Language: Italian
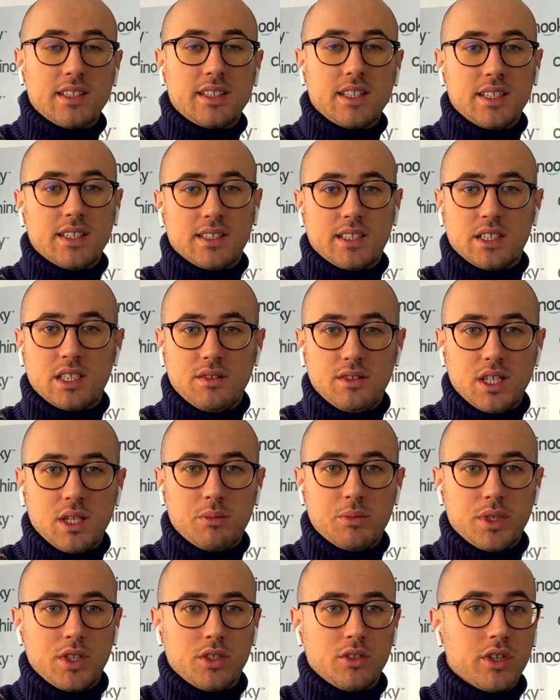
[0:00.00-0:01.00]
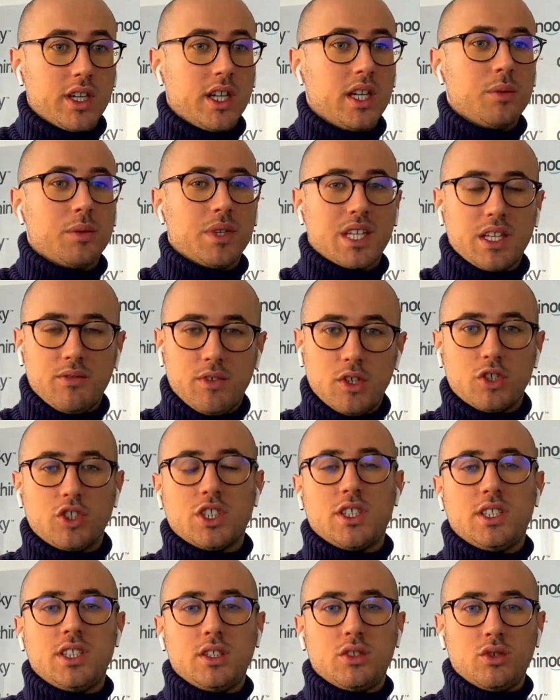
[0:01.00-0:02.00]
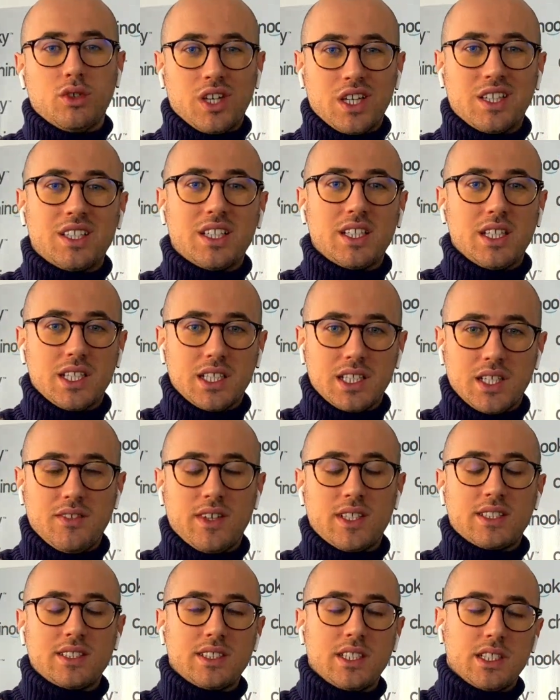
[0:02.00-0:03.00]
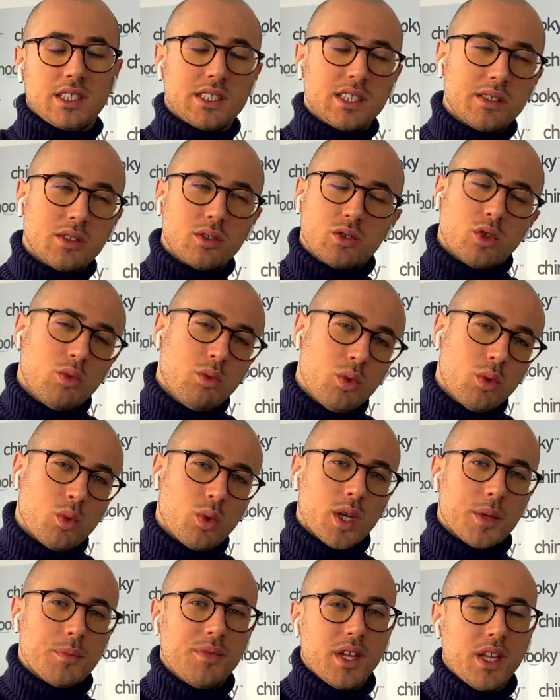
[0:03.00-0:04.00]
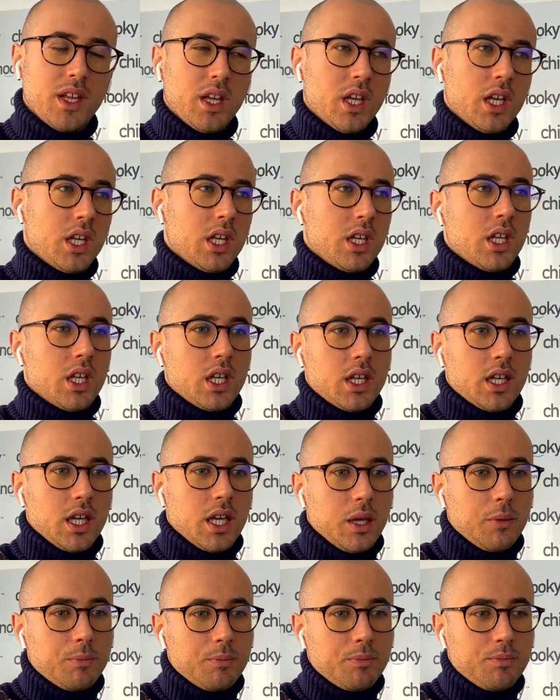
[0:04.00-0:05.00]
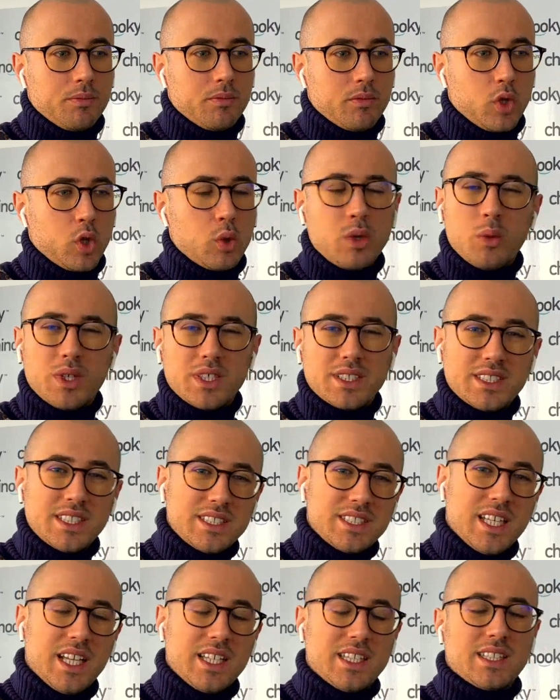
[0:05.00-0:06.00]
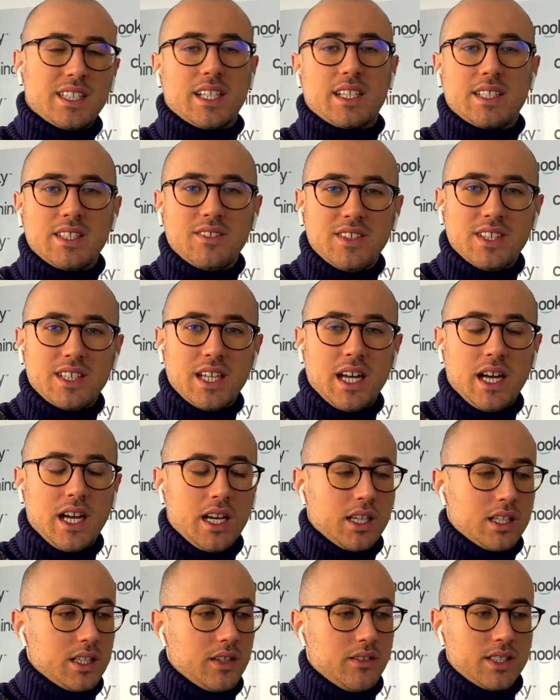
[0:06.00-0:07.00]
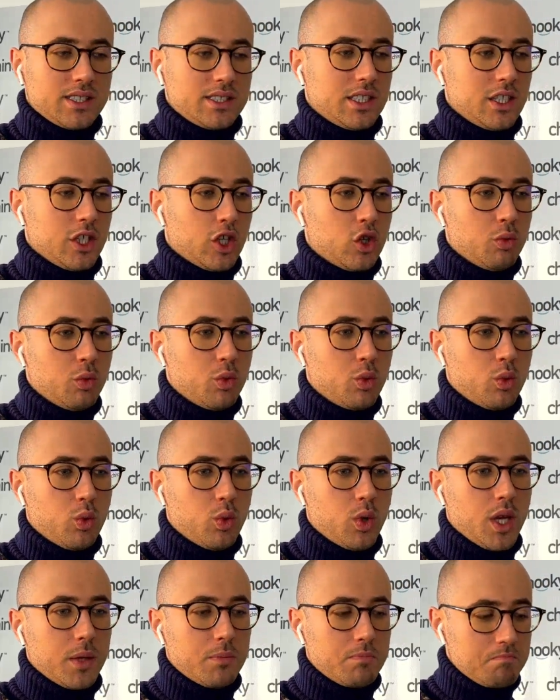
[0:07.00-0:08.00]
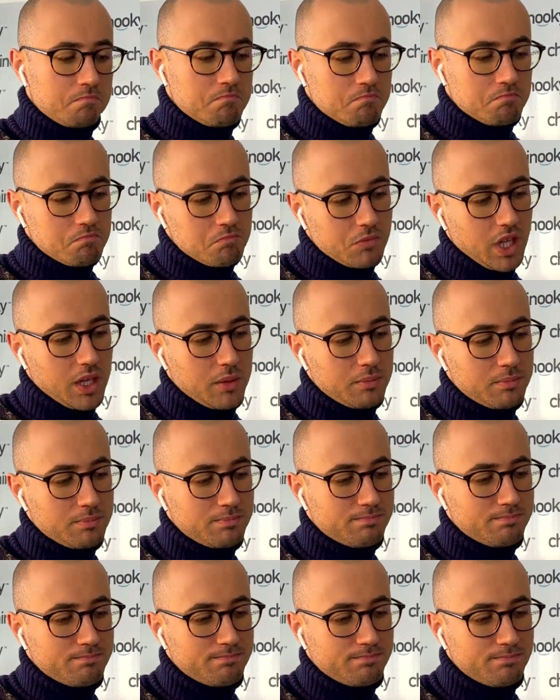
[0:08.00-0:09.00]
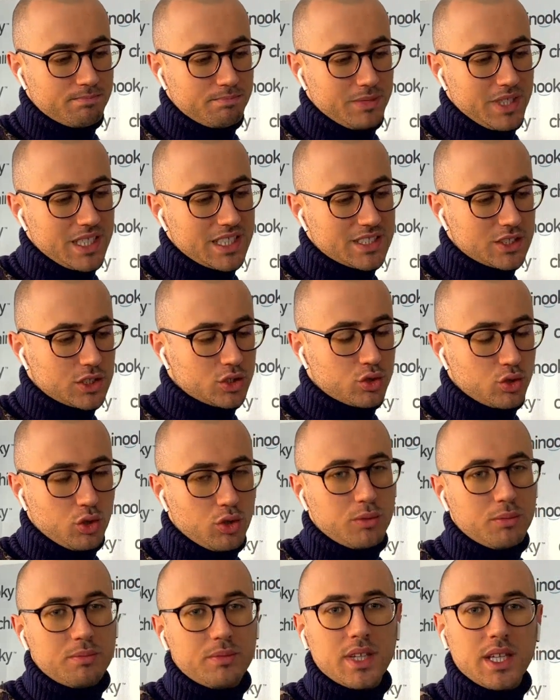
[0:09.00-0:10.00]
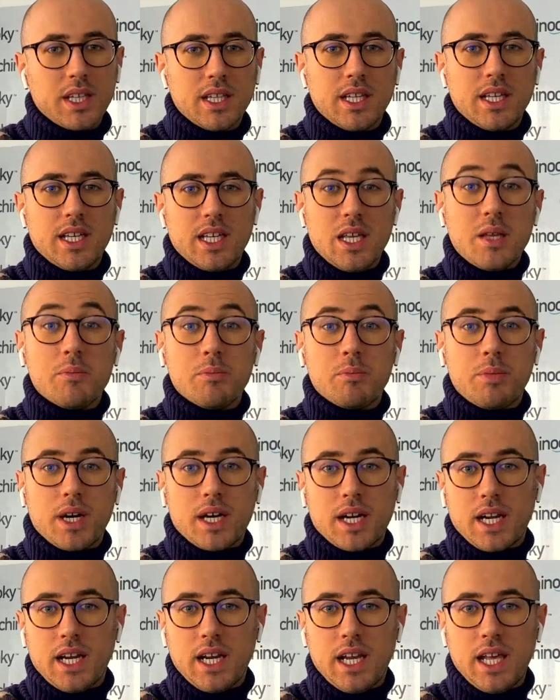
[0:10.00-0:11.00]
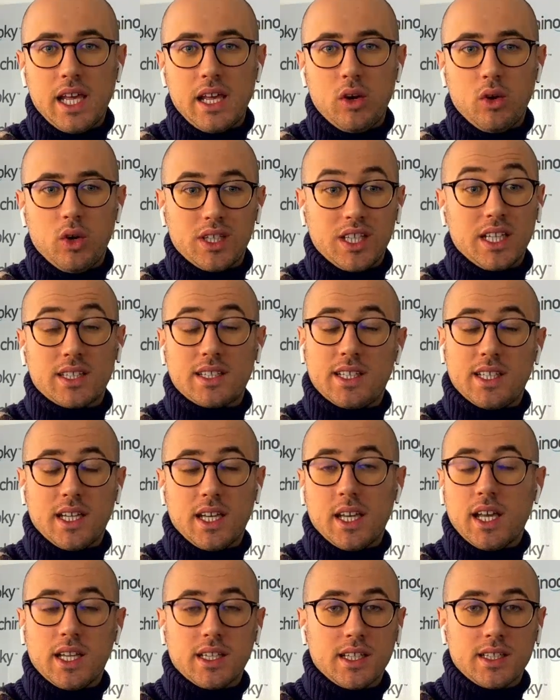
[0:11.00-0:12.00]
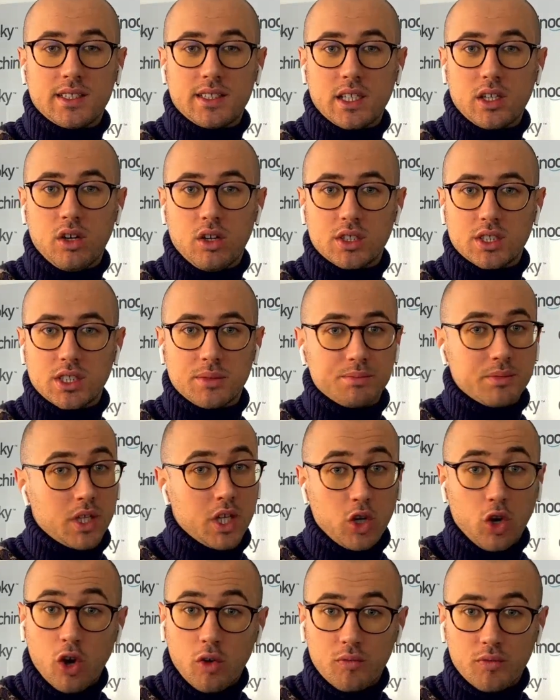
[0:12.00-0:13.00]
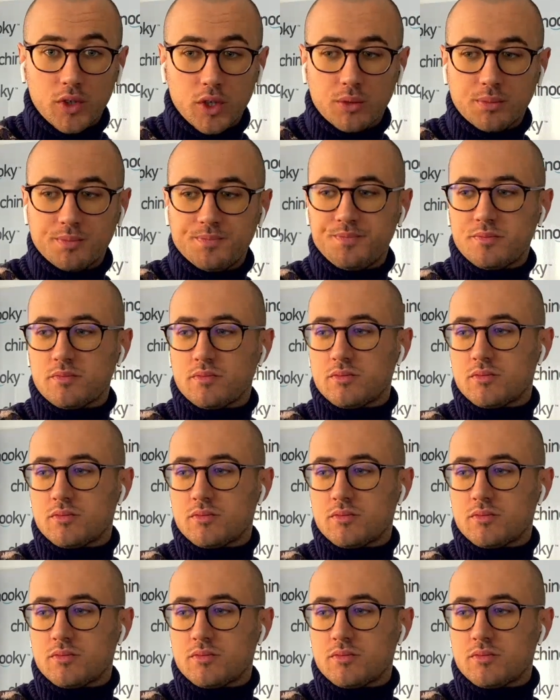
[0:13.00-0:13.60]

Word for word: tante altre attività imprenditoriali perché vi ho già detto che il trading deve essere sem- comunque ehm, come qualsiasi altra attività deve essere comunque messo in parallelo ad altre, ad altre cose è ovvio